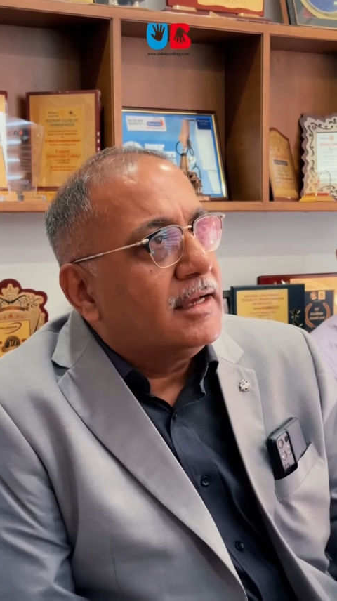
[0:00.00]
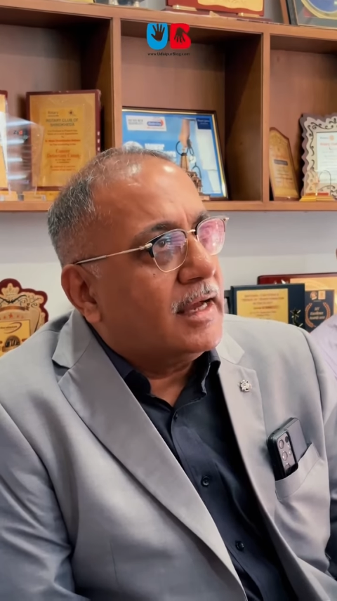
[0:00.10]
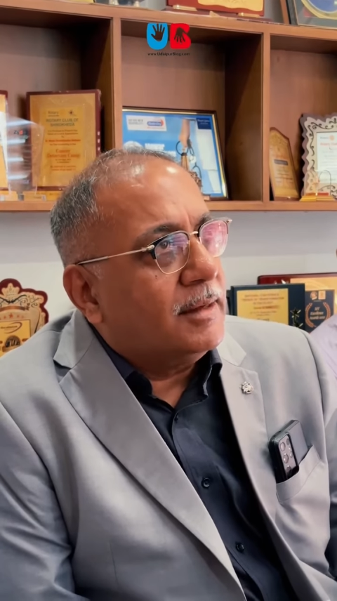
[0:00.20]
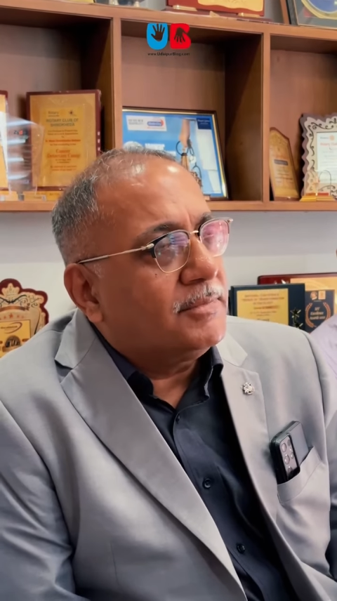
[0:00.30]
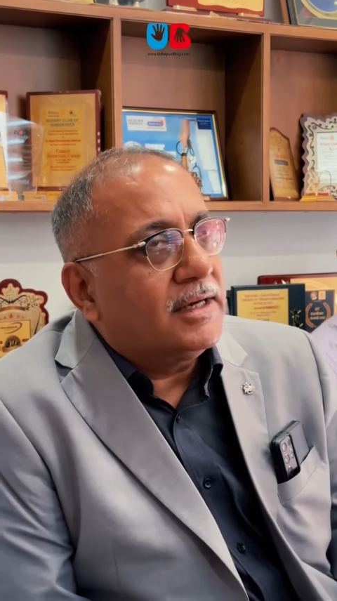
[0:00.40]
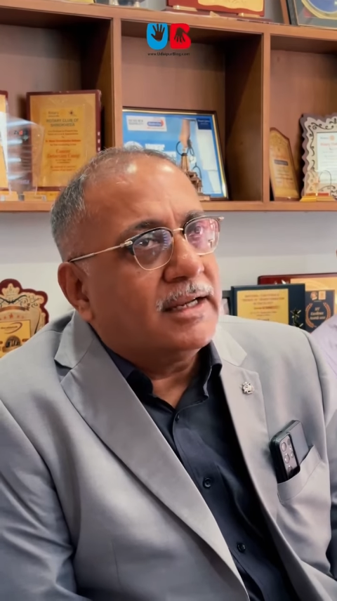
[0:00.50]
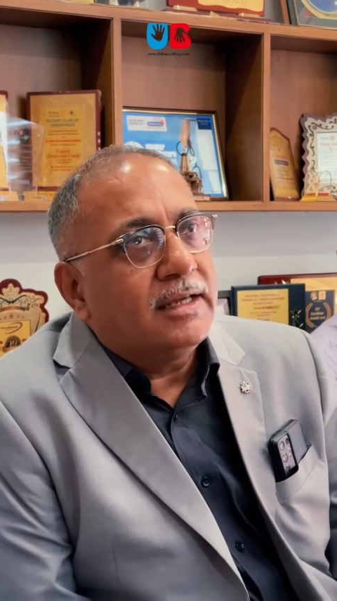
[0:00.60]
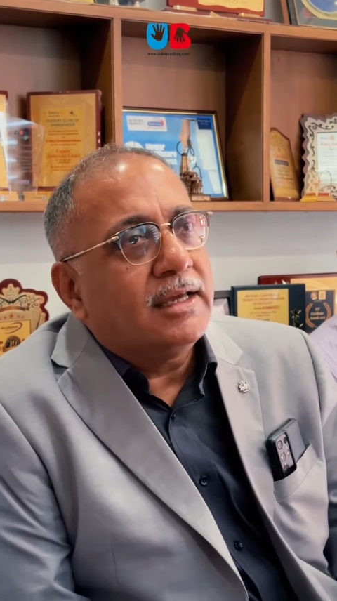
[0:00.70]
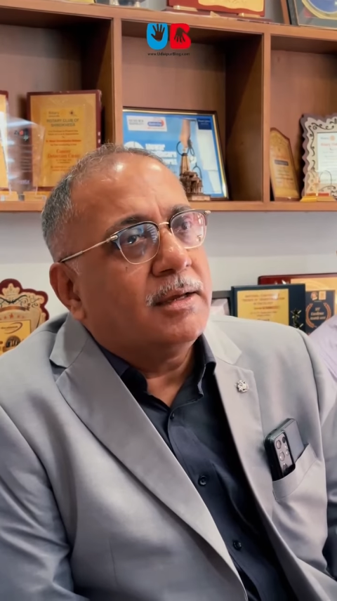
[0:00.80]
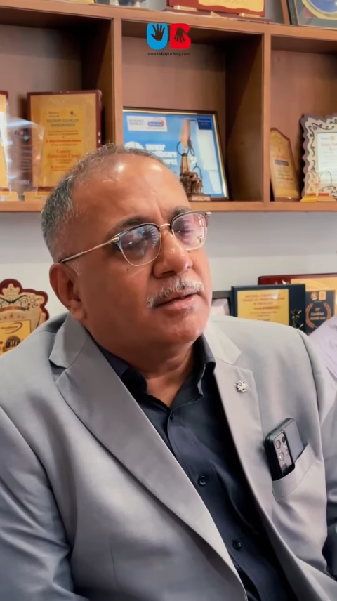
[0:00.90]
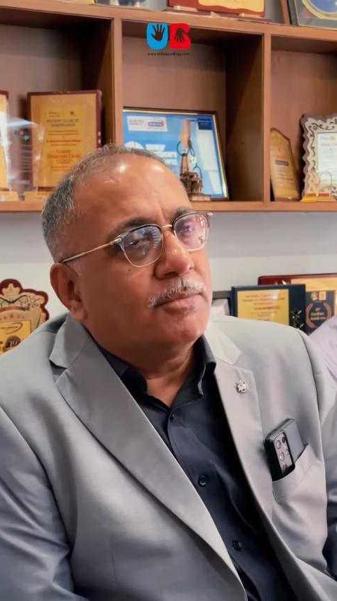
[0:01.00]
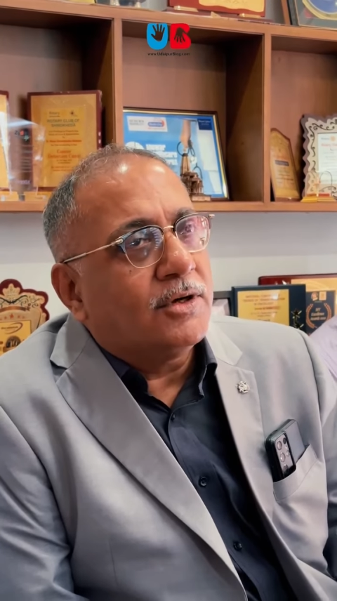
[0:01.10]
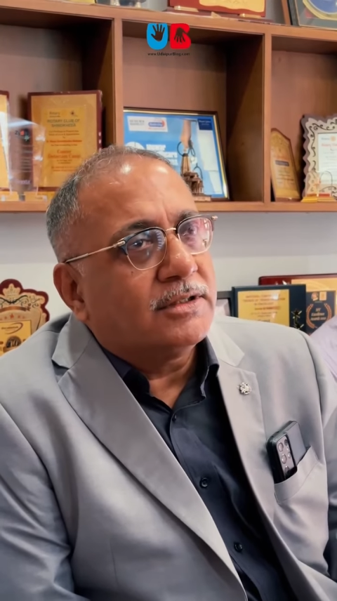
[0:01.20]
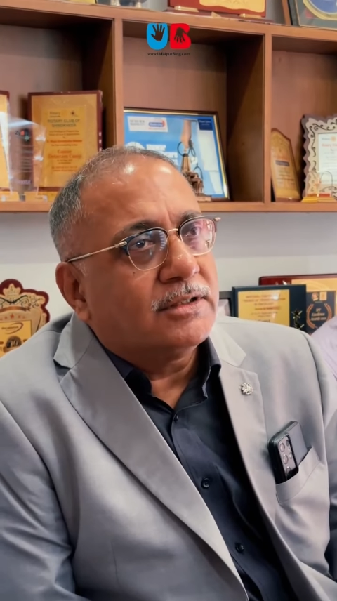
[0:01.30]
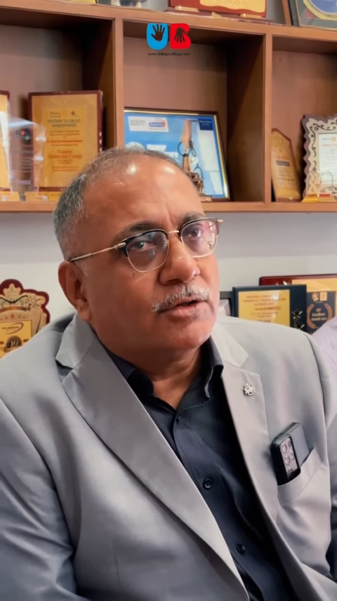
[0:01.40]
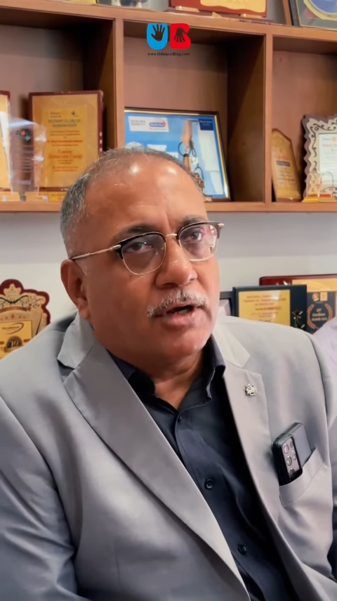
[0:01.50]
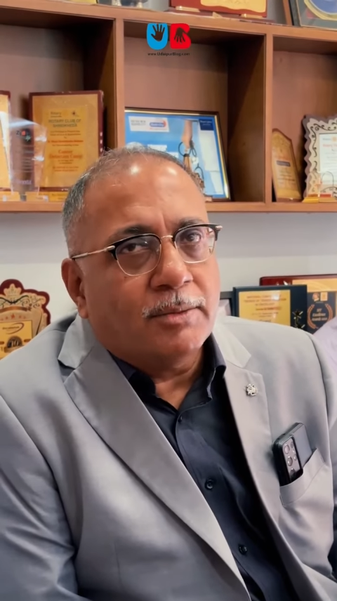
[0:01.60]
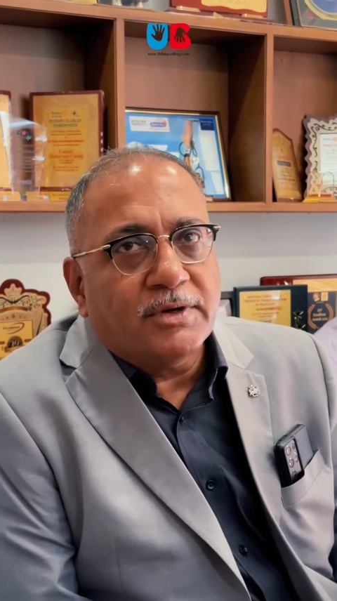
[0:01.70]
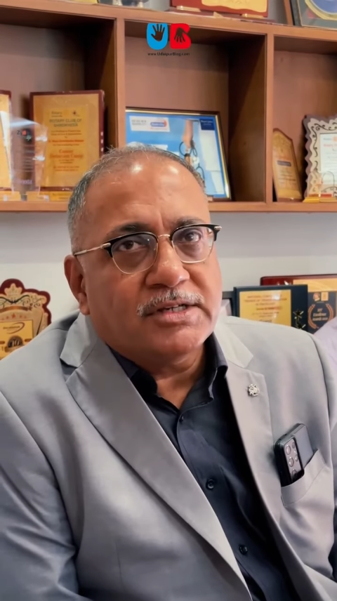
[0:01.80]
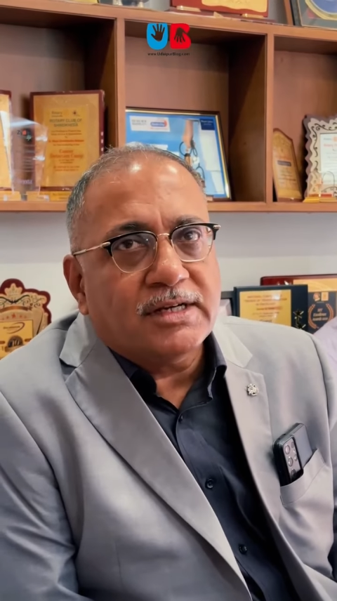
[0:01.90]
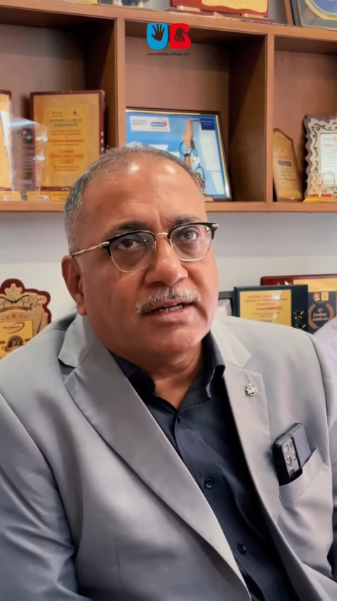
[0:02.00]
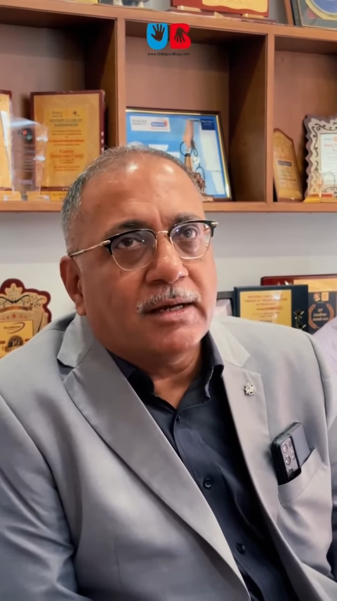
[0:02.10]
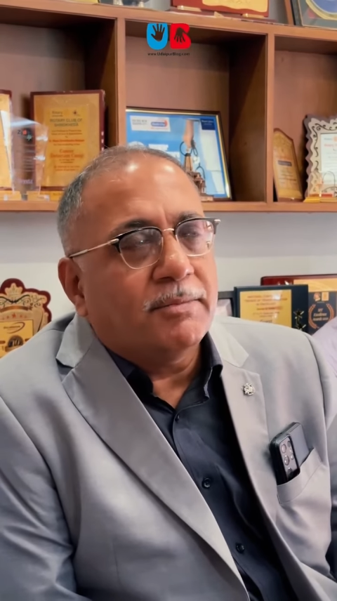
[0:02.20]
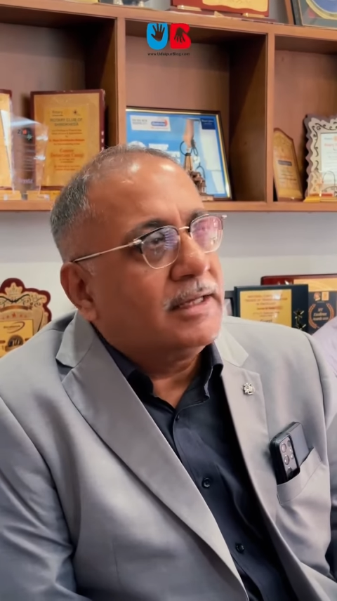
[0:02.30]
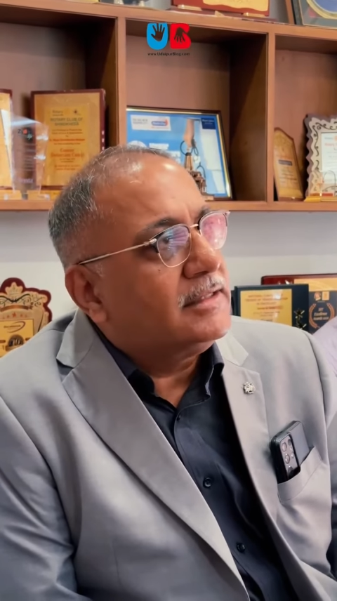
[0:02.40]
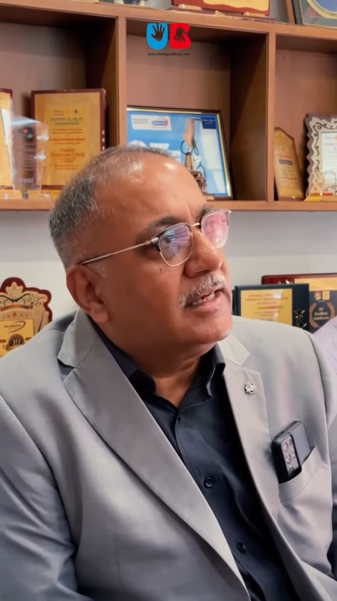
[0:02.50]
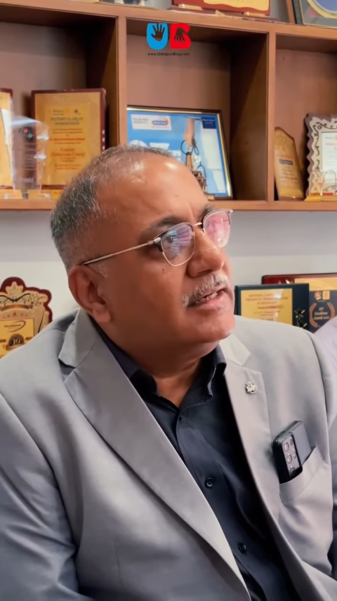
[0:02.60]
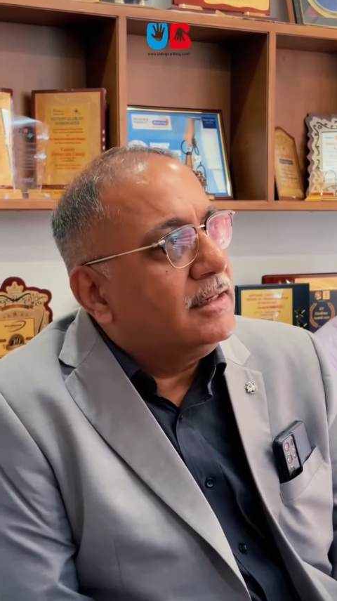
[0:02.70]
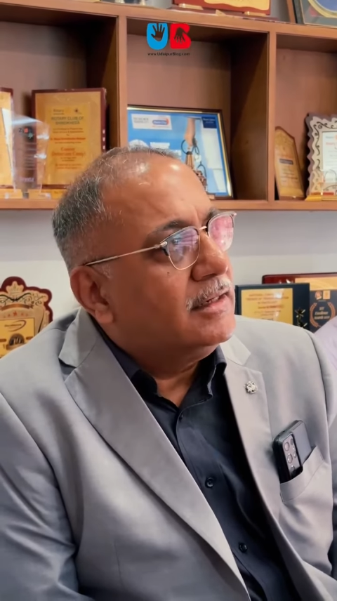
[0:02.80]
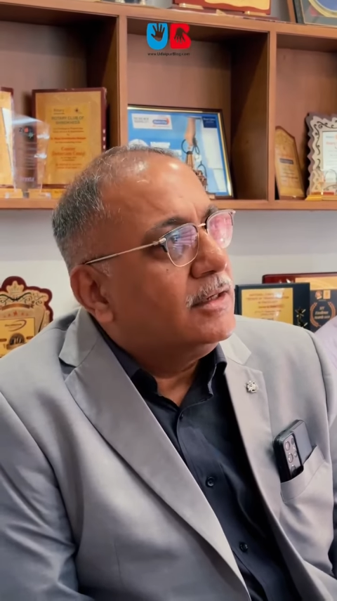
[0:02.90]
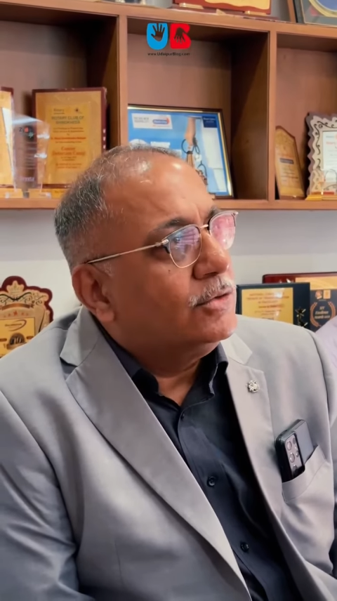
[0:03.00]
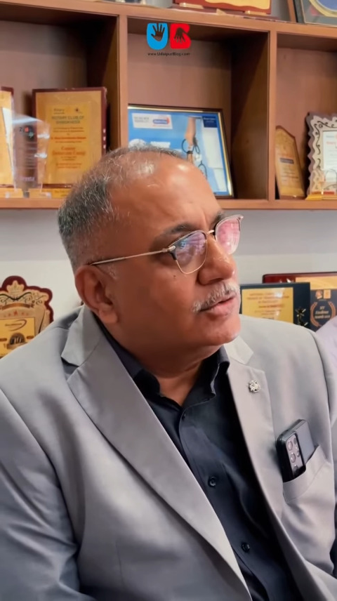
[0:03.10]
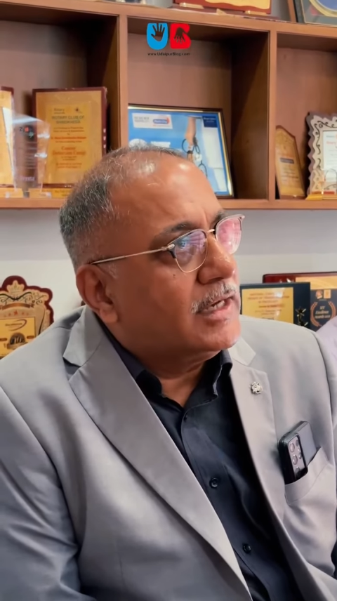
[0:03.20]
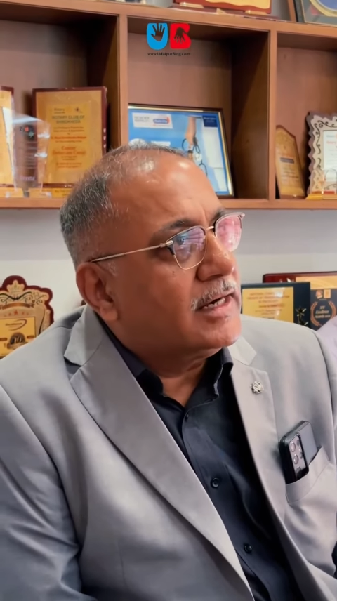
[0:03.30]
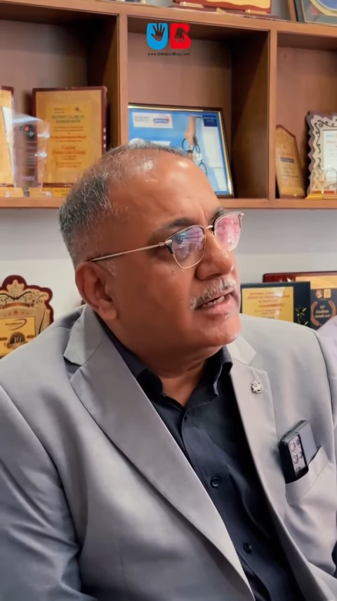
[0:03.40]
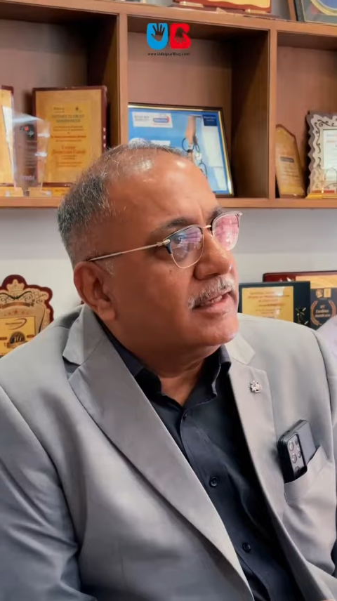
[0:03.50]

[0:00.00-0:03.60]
काम करें ये बहुत कोलेबोरेशन का बेहतरीन उदाहरण